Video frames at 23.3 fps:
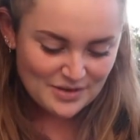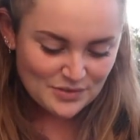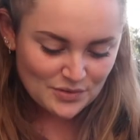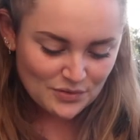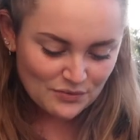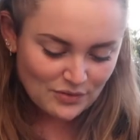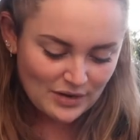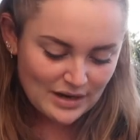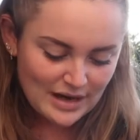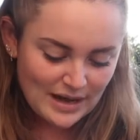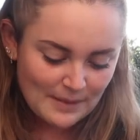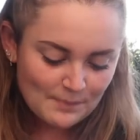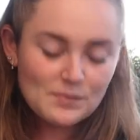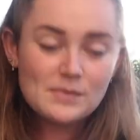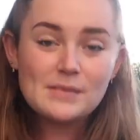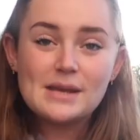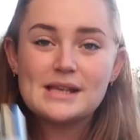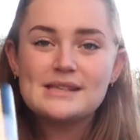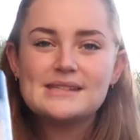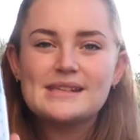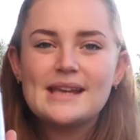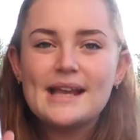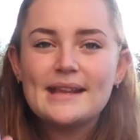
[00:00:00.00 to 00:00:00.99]
Donc voilà,
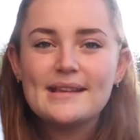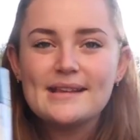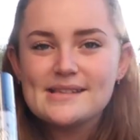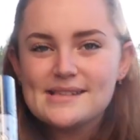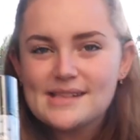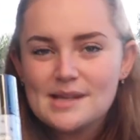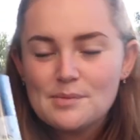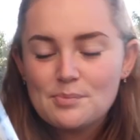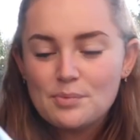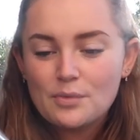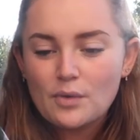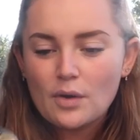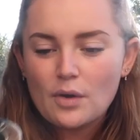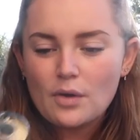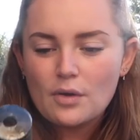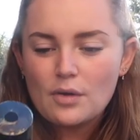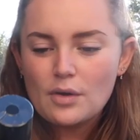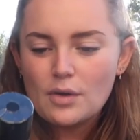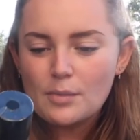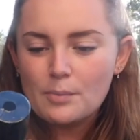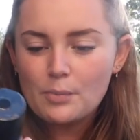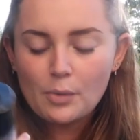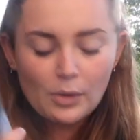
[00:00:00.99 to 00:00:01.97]
bah, c'est à tester pour,
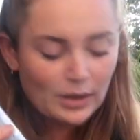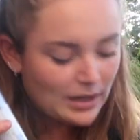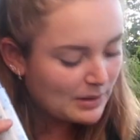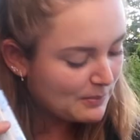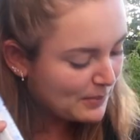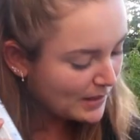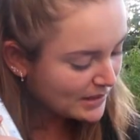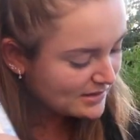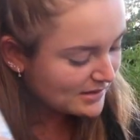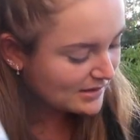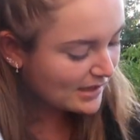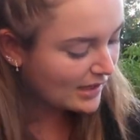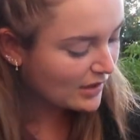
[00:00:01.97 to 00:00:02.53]
euh, pour les pâtes.